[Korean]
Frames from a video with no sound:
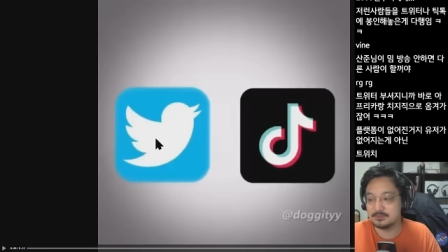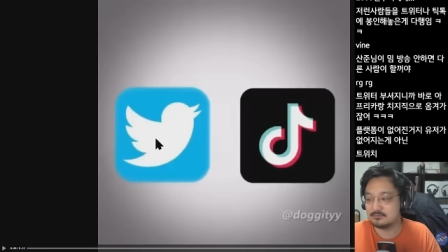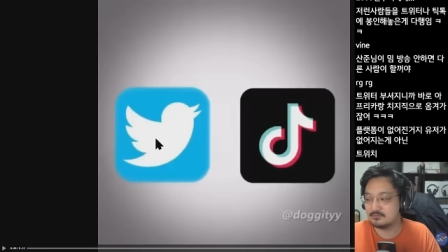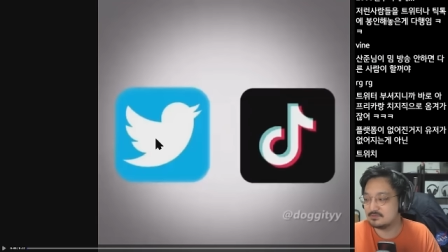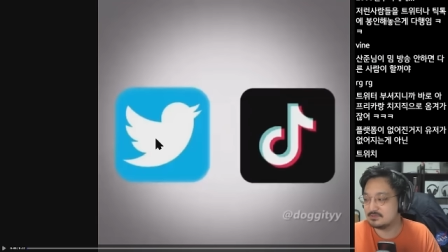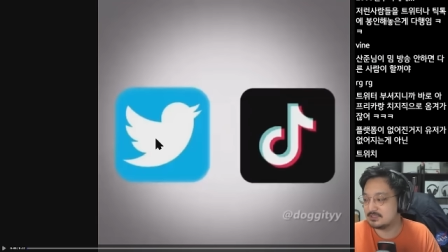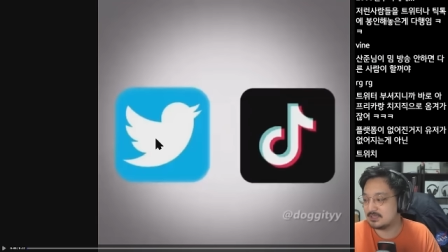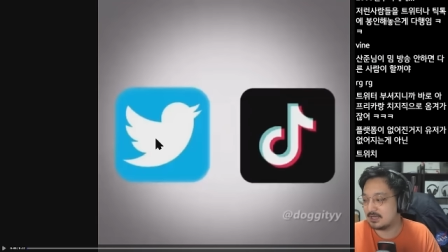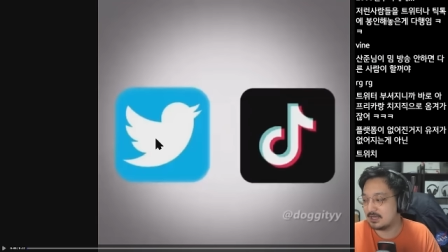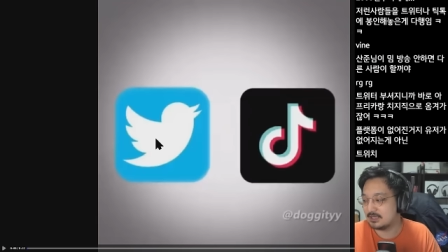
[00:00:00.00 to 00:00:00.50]

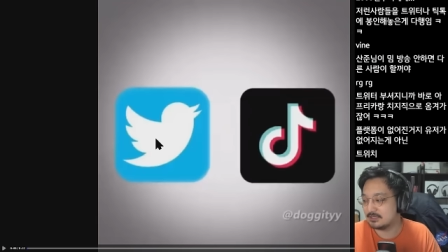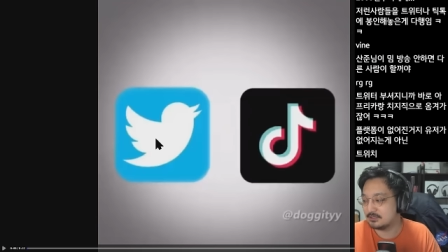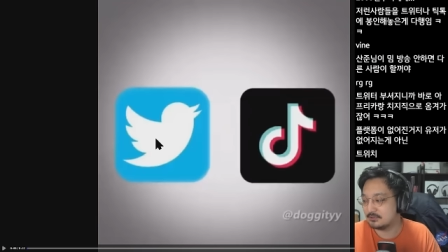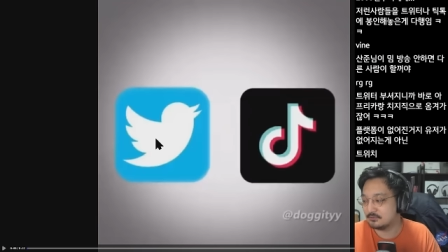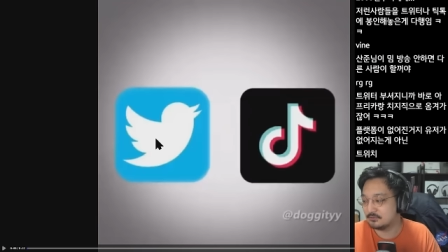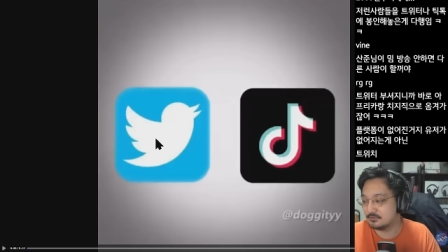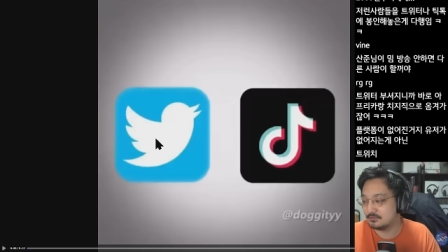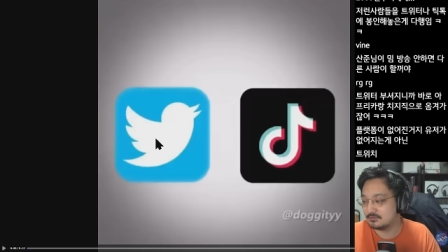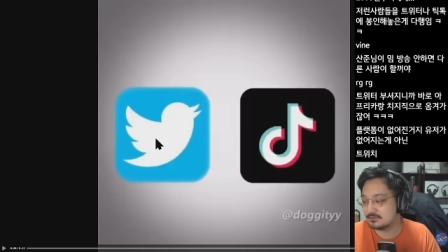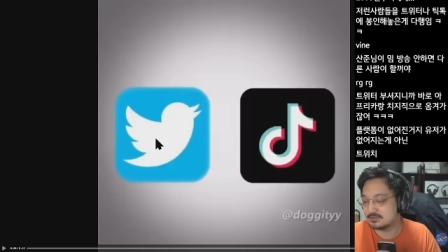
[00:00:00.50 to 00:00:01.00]
문제가
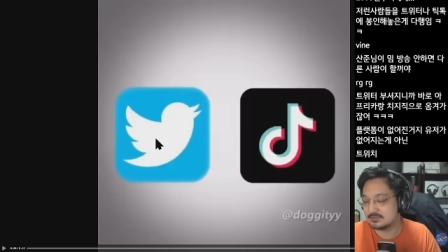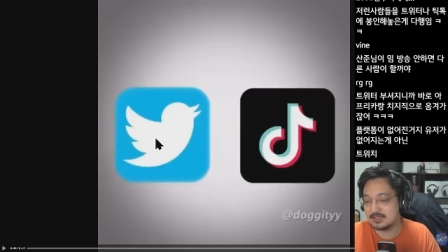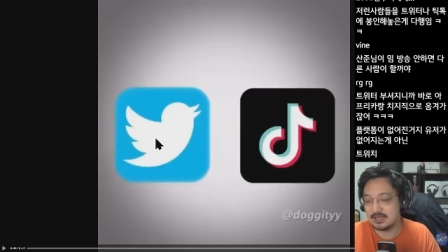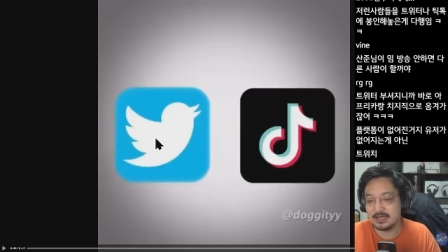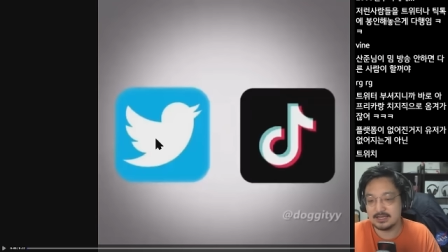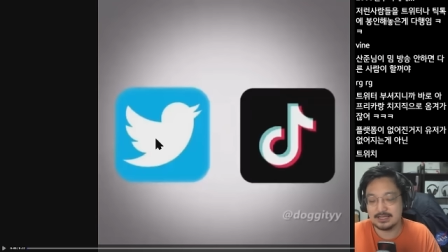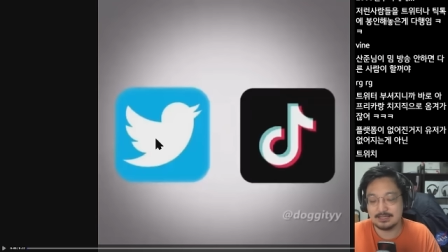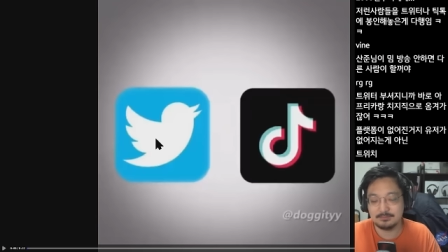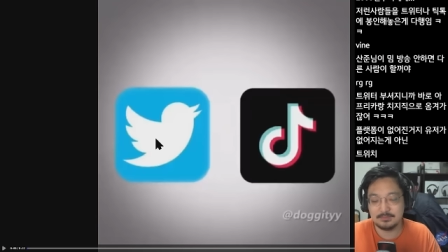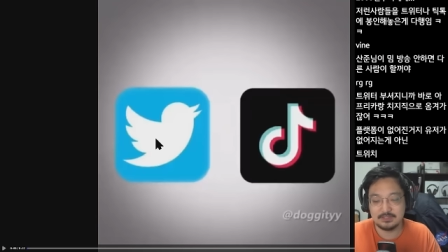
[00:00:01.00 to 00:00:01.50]
아니고
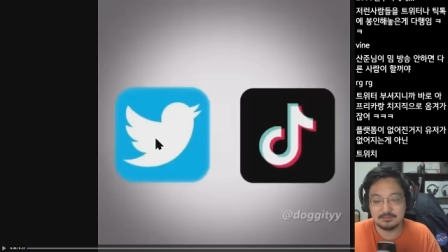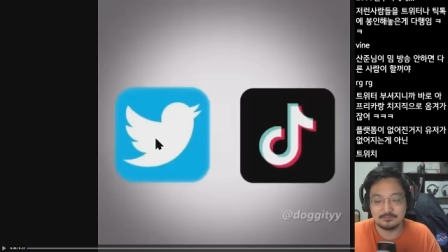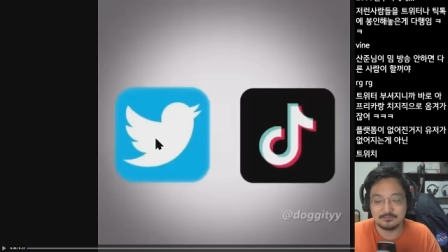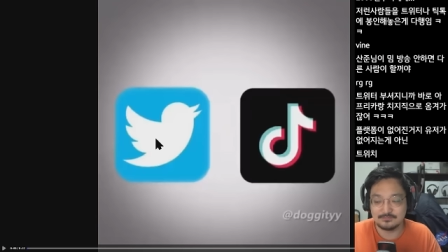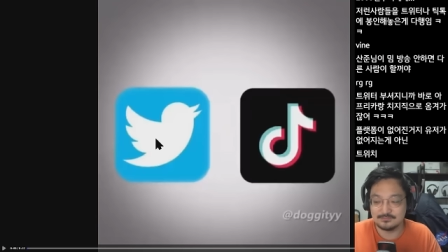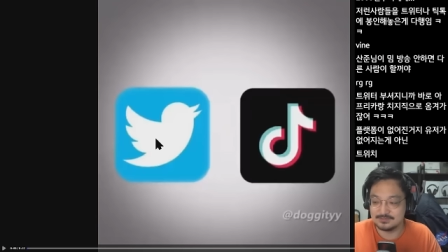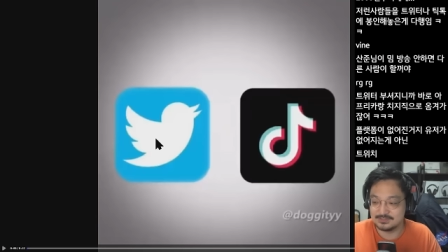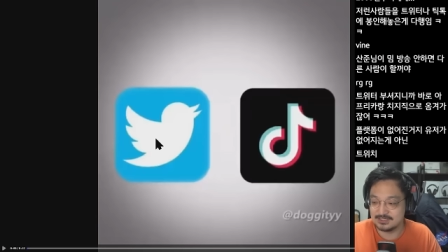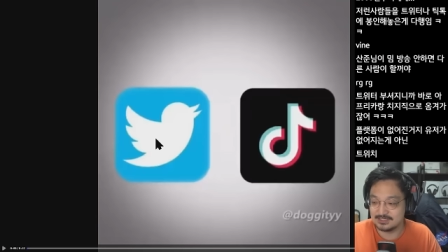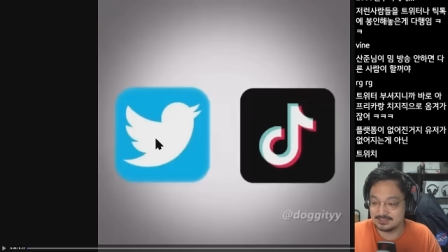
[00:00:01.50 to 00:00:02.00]
사람이
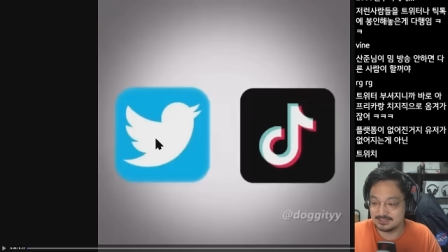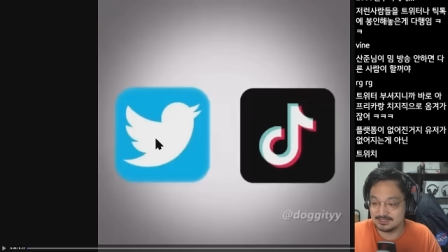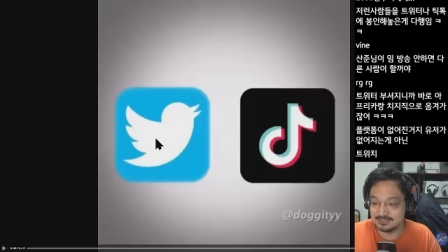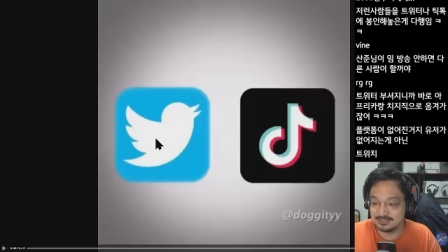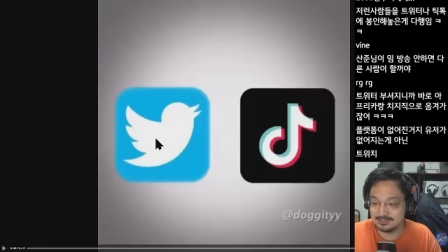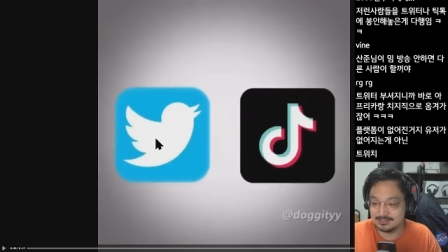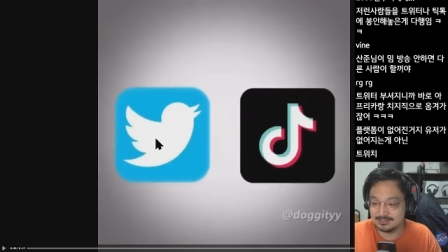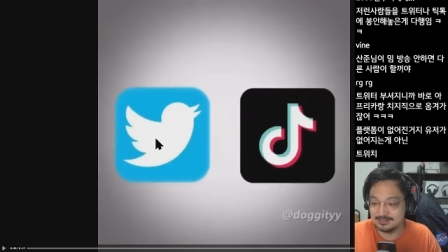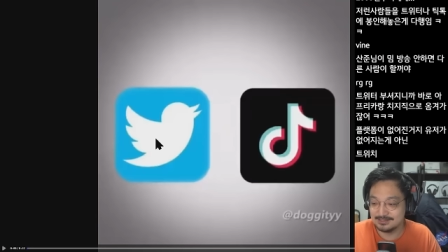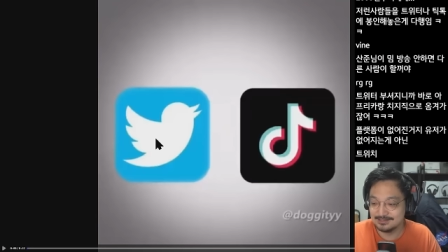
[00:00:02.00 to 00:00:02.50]

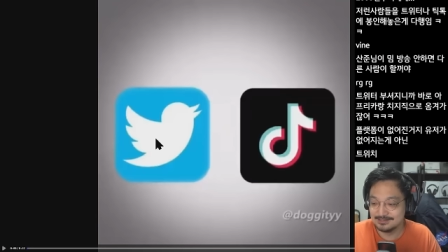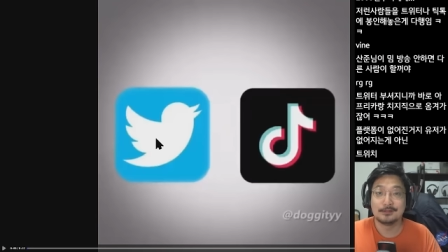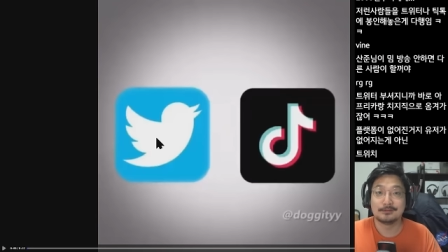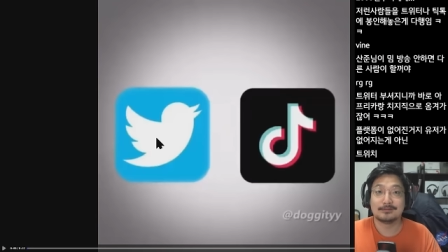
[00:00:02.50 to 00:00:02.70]
문제다.